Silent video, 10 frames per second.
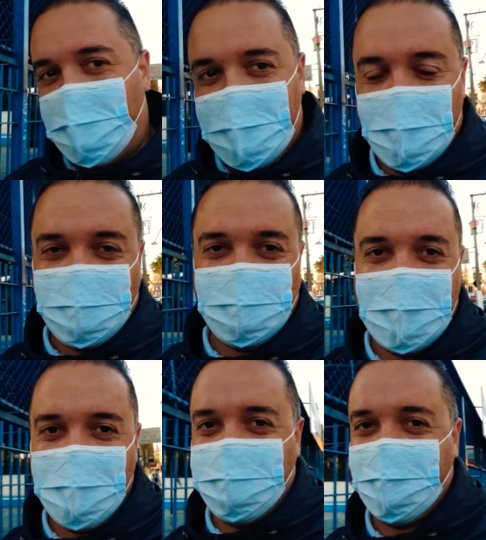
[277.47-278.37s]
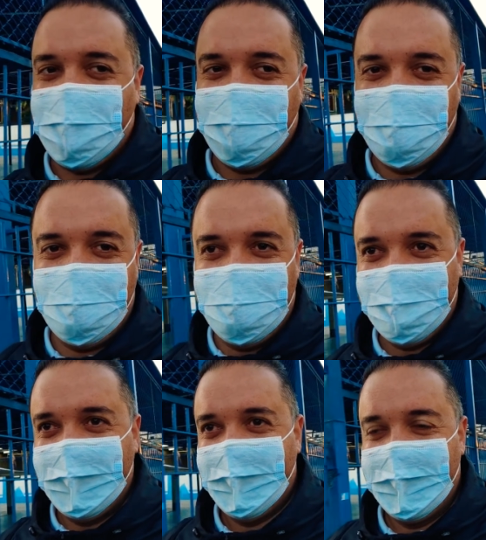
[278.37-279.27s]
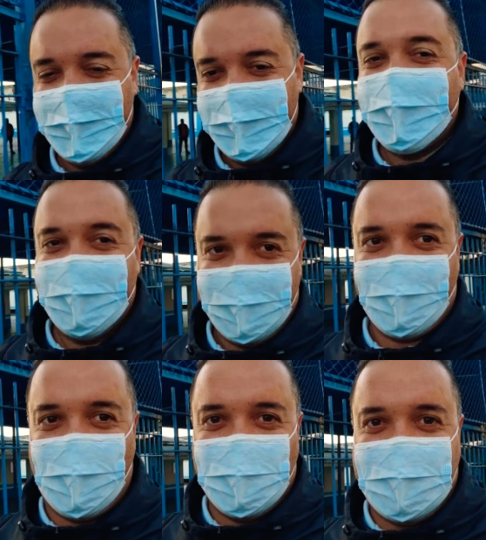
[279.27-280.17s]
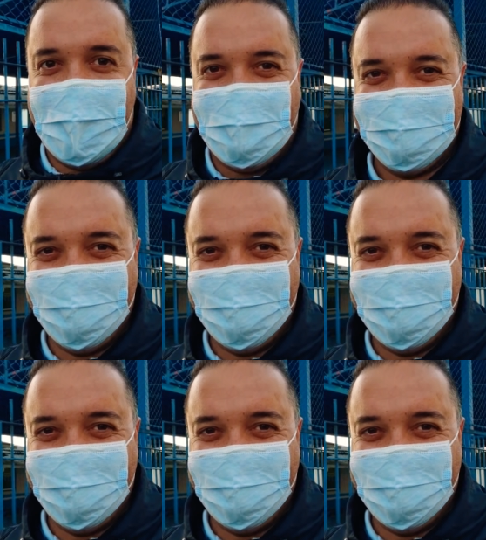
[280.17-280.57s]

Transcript: Aí é o sinal pra você acordar.